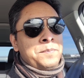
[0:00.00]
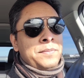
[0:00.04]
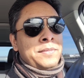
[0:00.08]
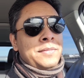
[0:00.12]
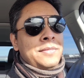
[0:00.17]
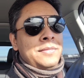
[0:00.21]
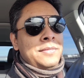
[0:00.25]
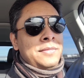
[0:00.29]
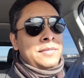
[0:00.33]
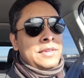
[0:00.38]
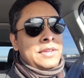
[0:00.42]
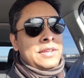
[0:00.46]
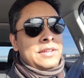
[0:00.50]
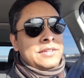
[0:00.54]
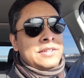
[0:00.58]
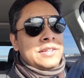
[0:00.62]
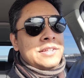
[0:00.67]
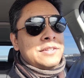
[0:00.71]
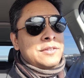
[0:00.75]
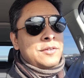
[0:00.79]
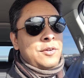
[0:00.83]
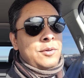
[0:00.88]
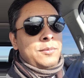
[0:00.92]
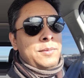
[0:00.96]
হুম
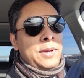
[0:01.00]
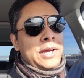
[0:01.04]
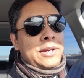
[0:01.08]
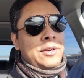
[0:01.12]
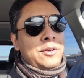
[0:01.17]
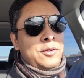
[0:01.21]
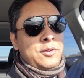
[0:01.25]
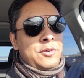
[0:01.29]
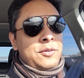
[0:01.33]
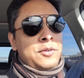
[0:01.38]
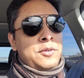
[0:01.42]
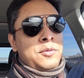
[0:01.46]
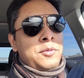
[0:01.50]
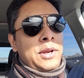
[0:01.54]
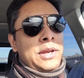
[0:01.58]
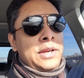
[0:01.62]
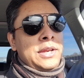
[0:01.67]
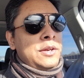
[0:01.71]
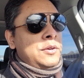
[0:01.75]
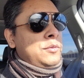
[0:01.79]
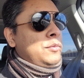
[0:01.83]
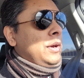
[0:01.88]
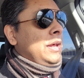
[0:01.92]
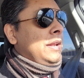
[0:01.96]
জাস্ট গো ব্যাক টু টোয়েন্টি
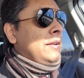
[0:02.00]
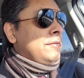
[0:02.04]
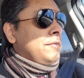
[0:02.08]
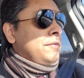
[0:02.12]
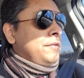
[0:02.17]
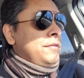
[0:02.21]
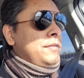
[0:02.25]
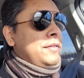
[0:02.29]
টুয়েলভ